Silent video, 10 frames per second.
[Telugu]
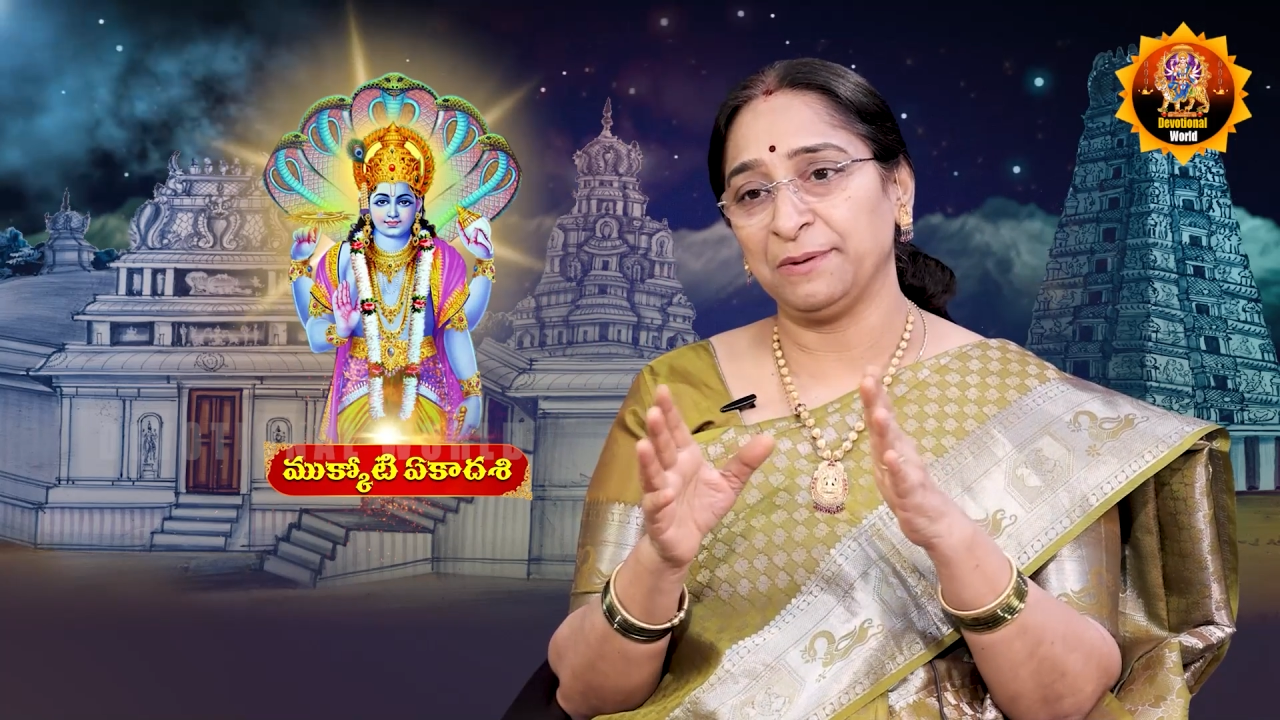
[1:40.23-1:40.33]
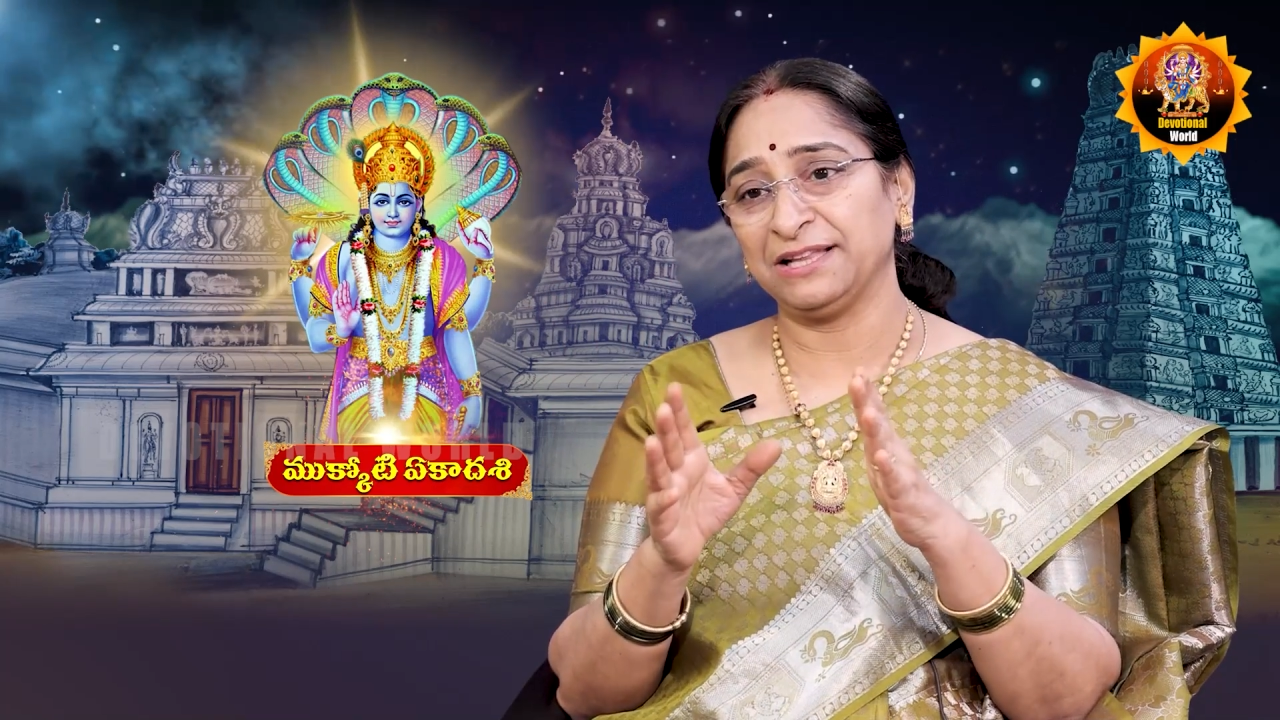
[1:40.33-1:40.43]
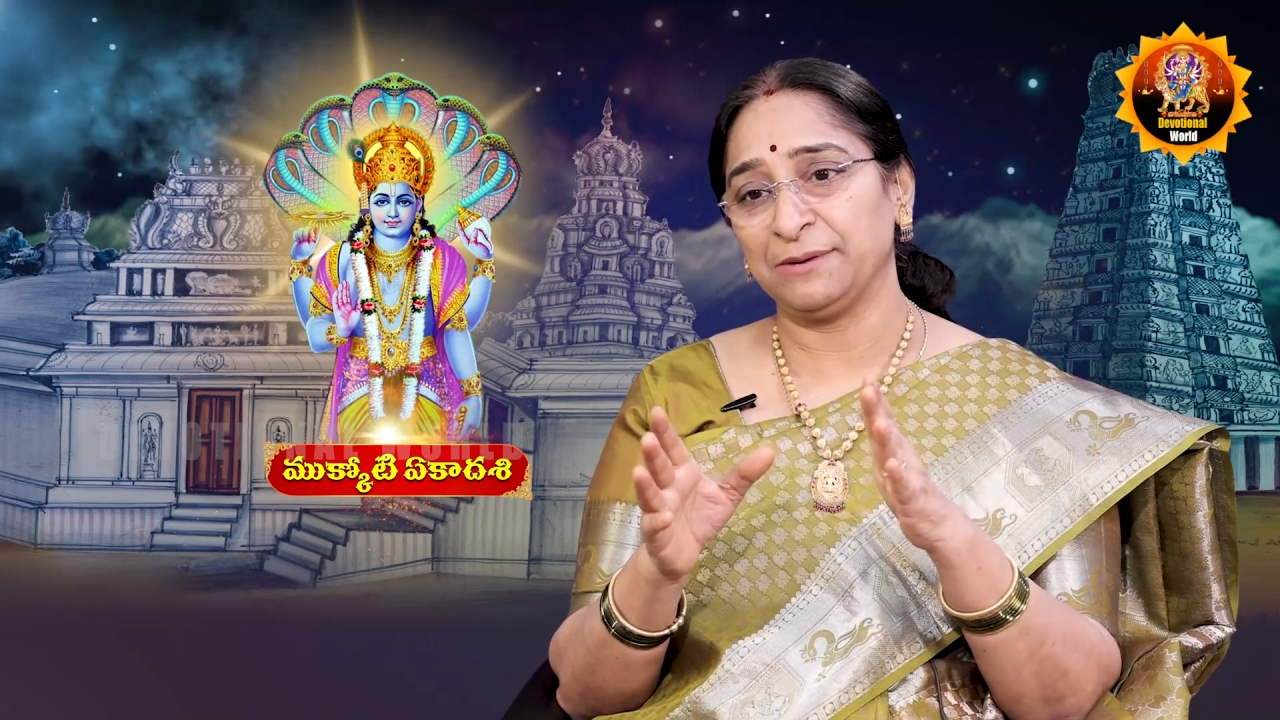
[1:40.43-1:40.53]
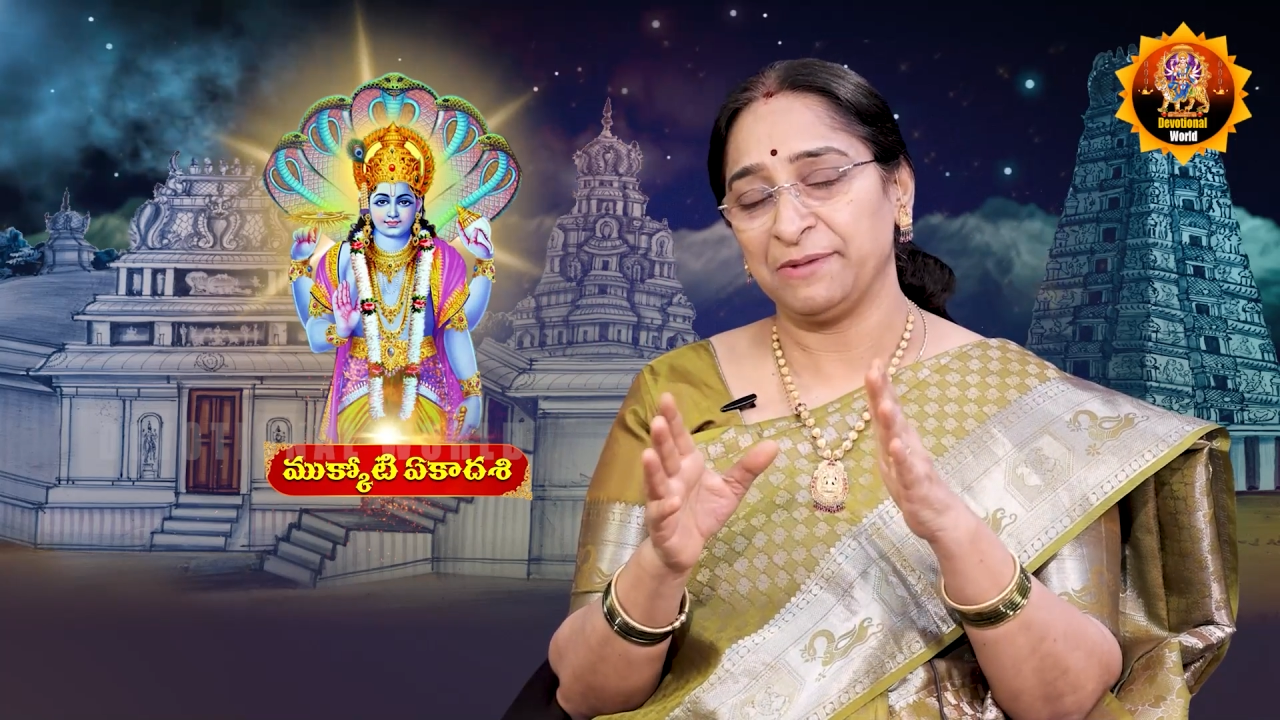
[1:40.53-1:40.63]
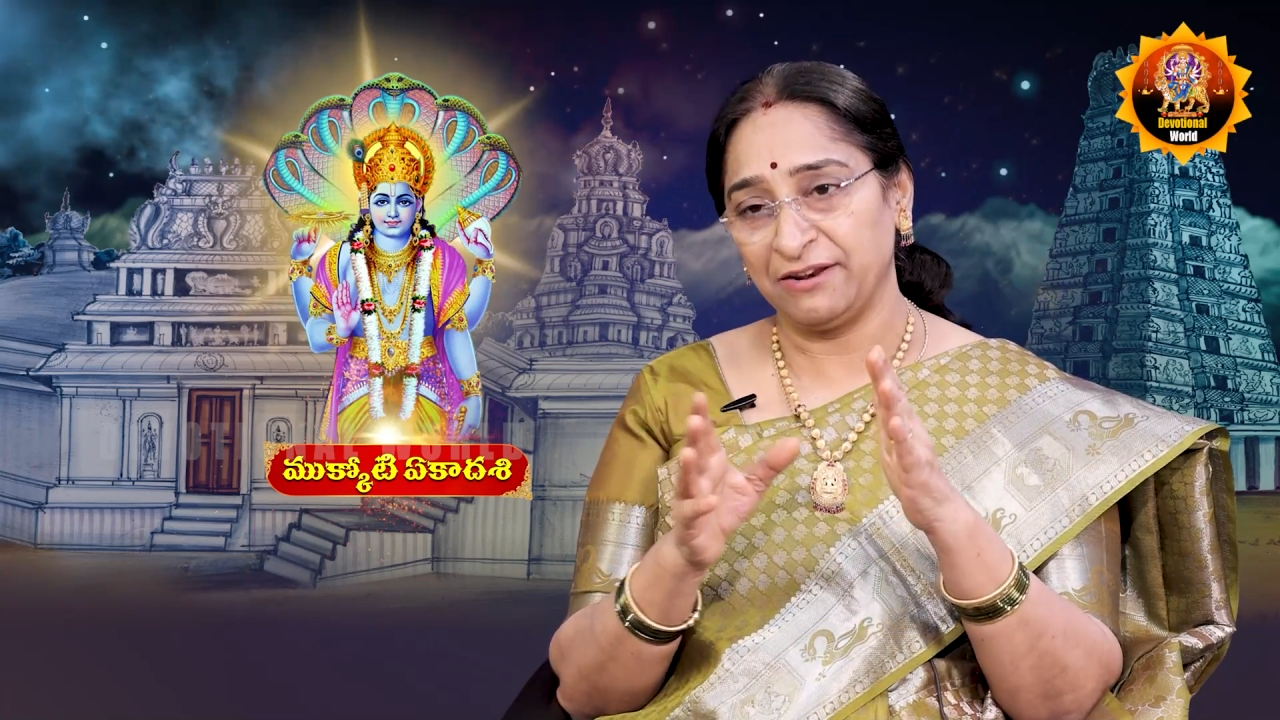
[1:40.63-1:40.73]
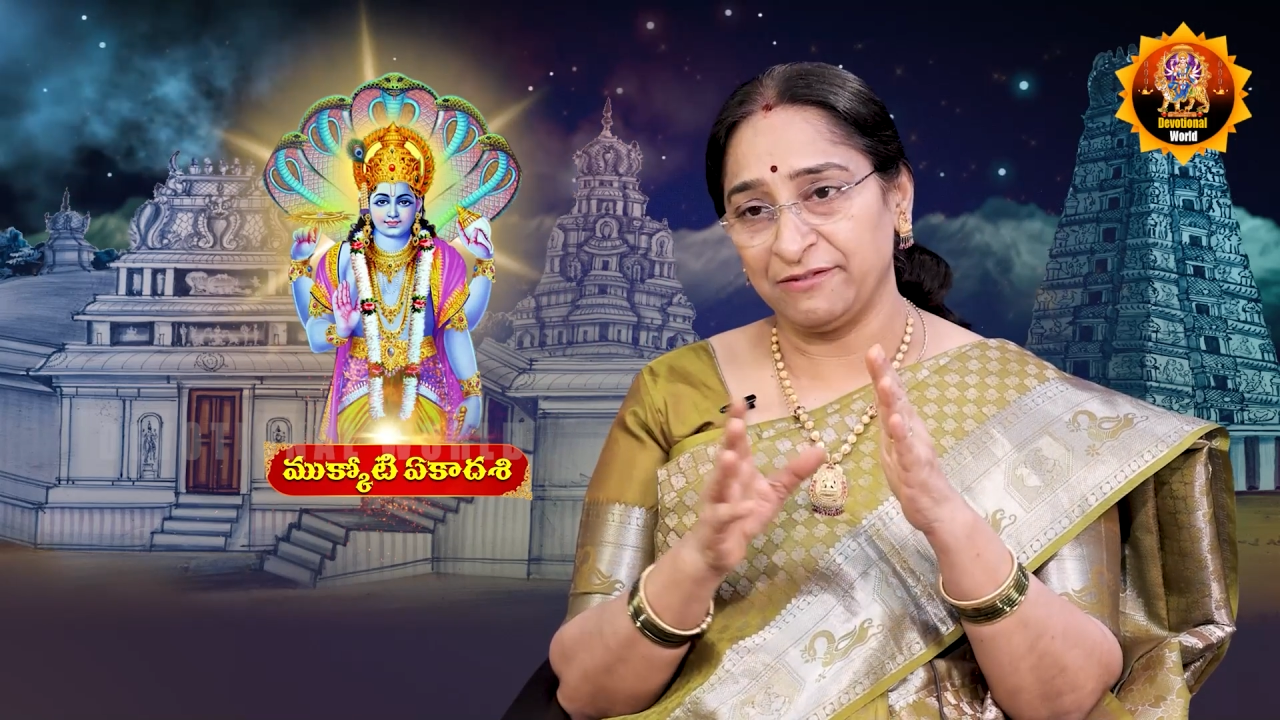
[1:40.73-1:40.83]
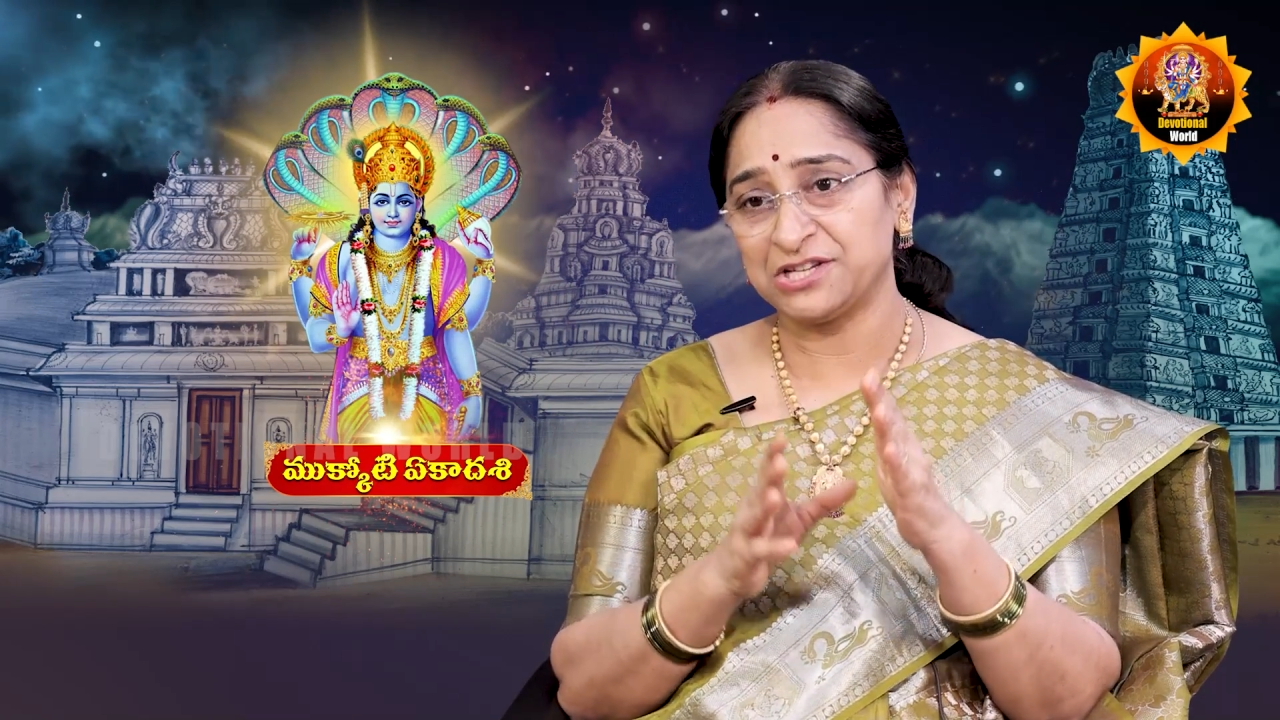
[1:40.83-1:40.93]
పాత్రమైన